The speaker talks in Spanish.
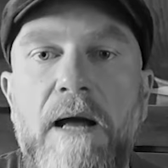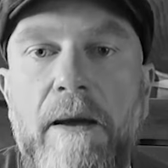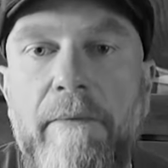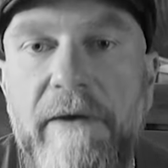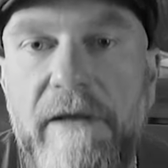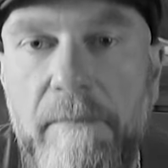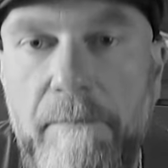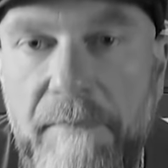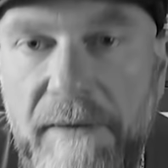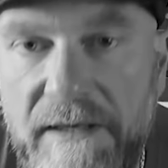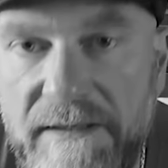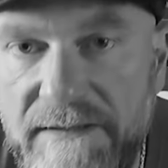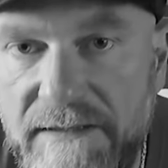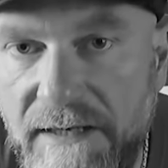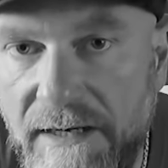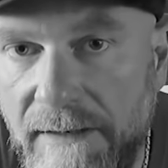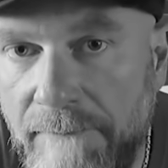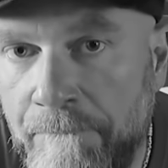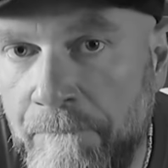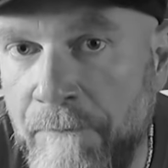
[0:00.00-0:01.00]
A ver,
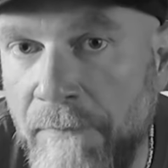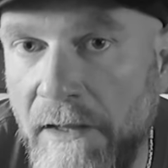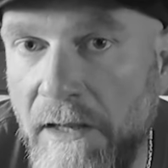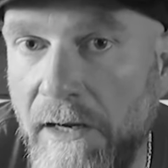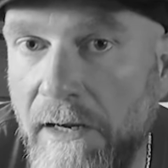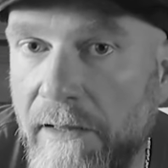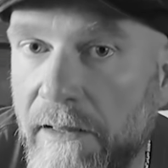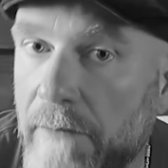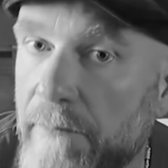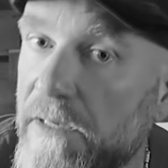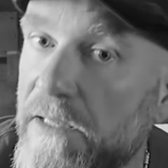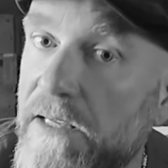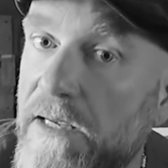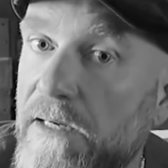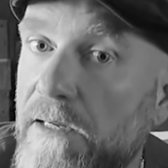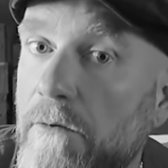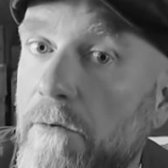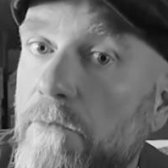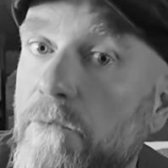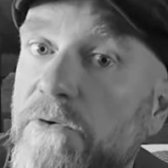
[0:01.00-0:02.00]
piensa que cada
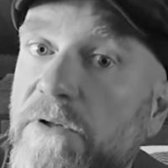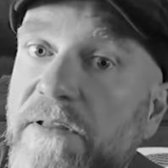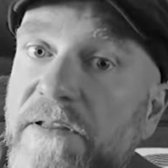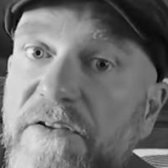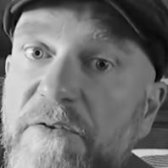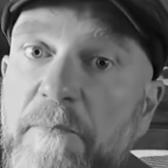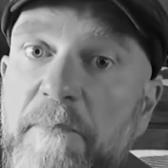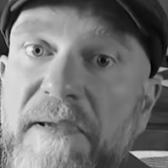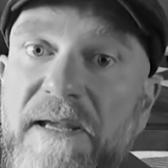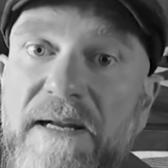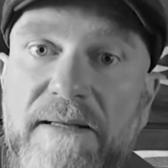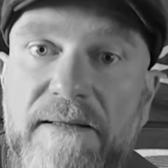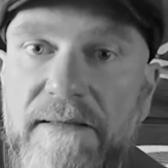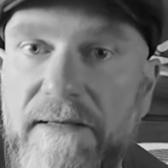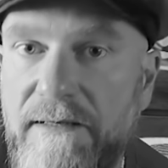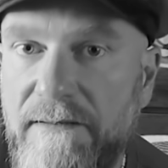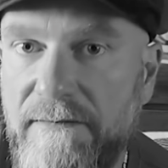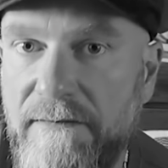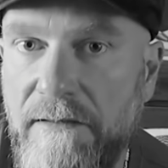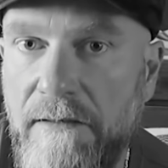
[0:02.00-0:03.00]
mañana cuando te
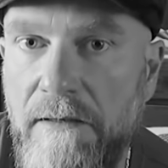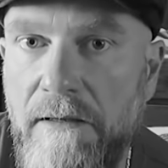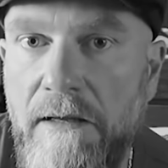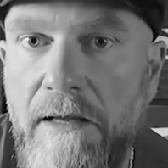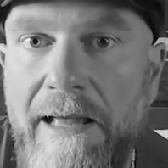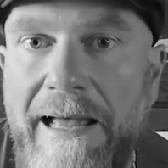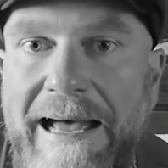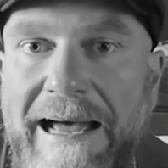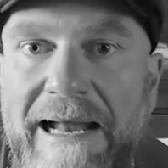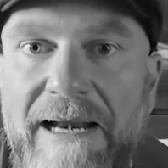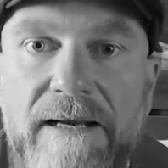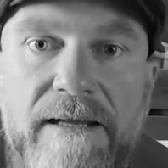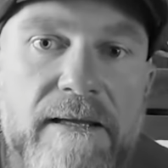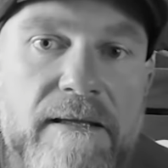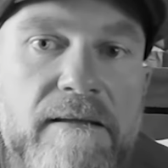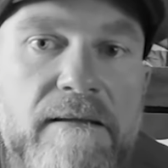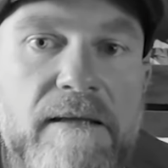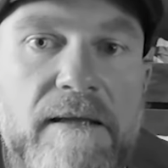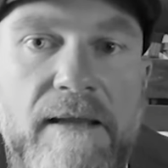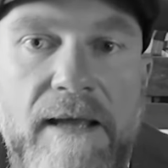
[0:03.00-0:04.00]
despiertas,
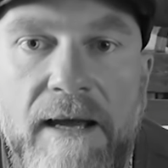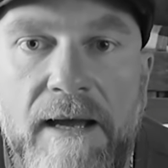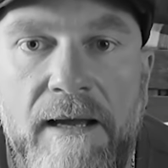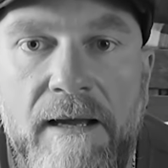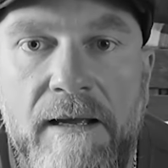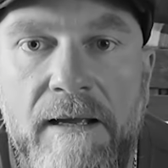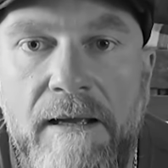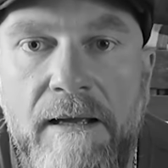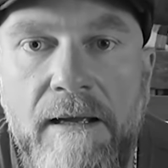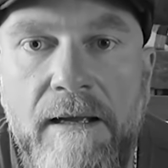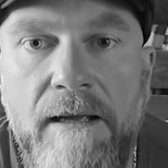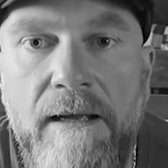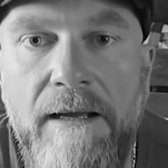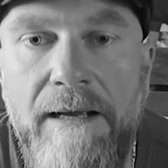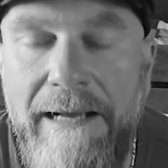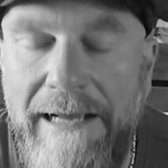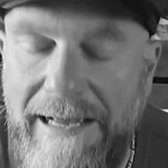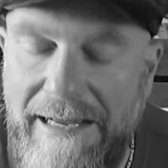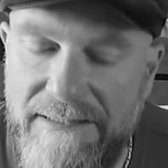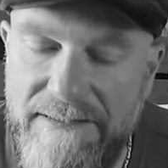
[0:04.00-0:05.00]
alguien te da
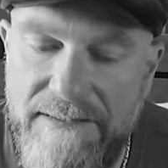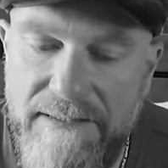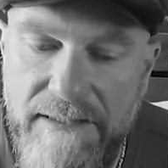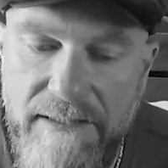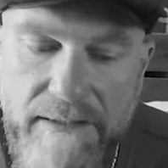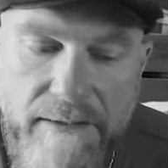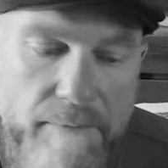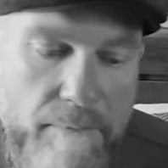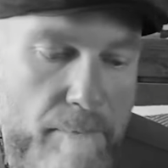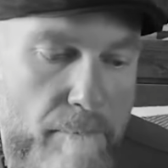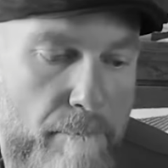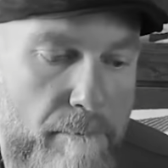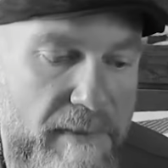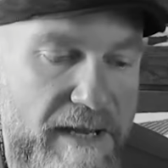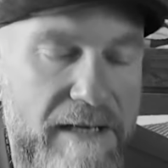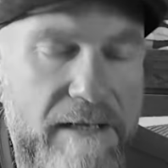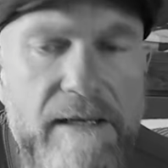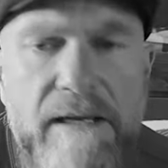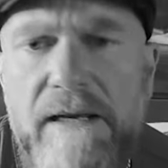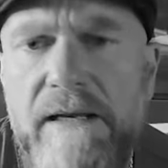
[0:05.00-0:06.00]
casi
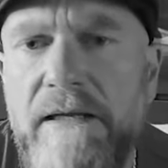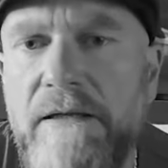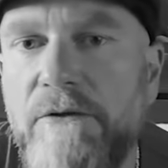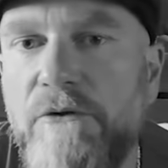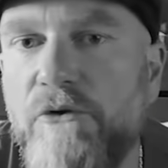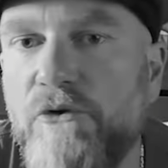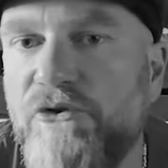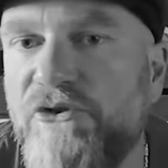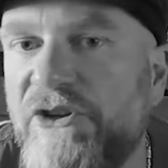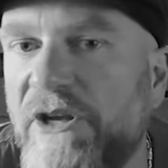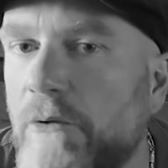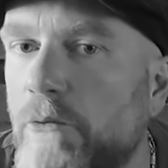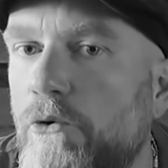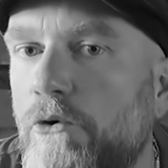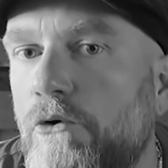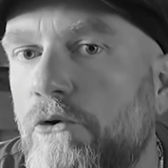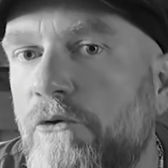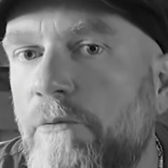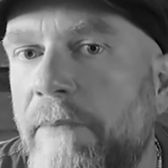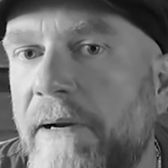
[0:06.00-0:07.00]
1.500
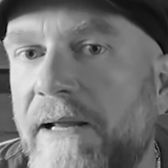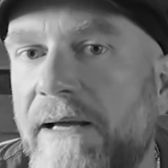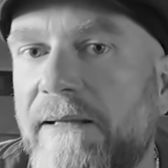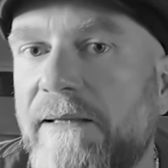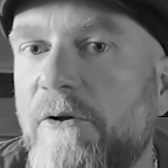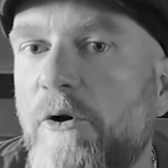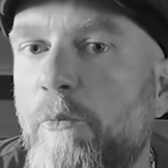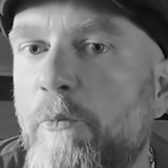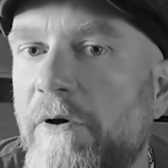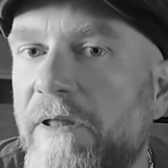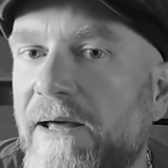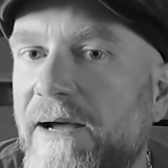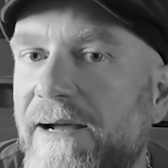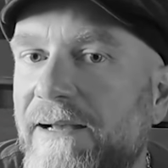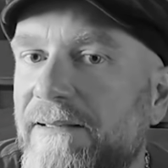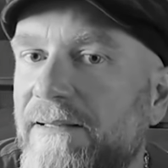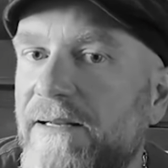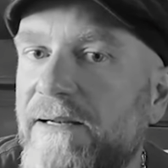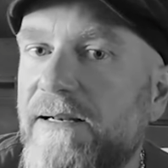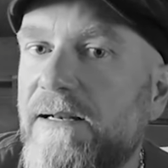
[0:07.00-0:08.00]
euros para que te los pueda
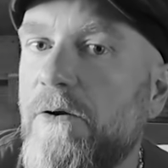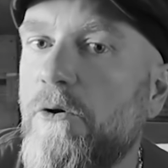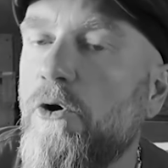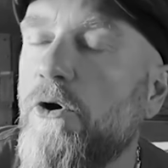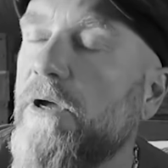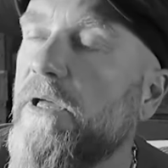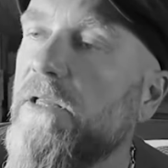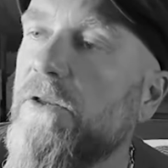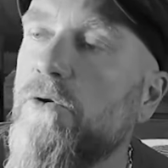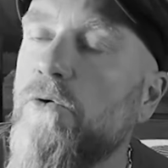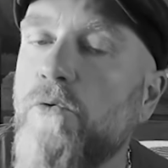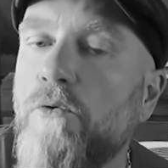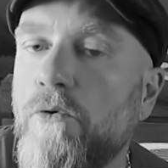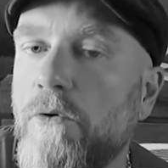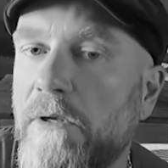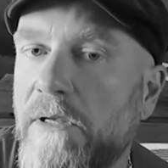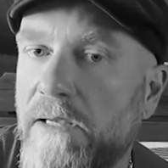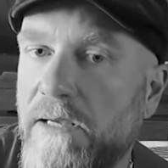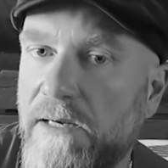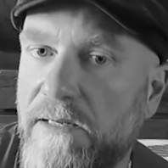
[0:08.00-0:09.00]
gastar en lo que tú
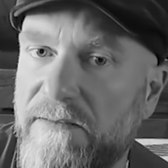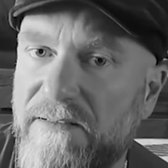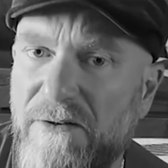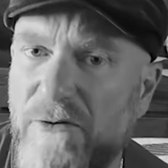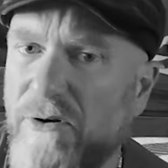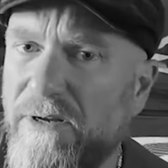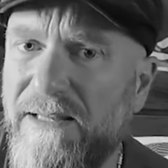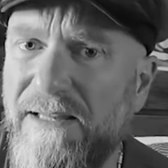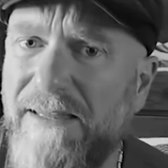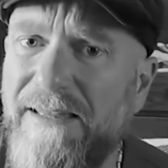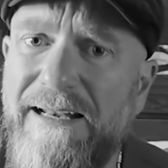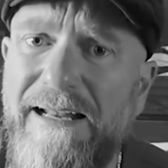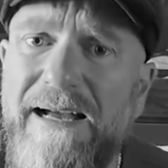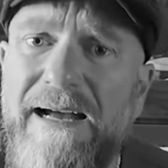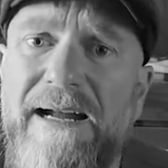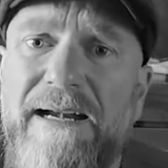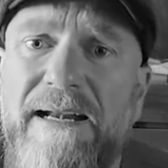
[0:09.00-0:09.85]
quieras, en lo que te dé la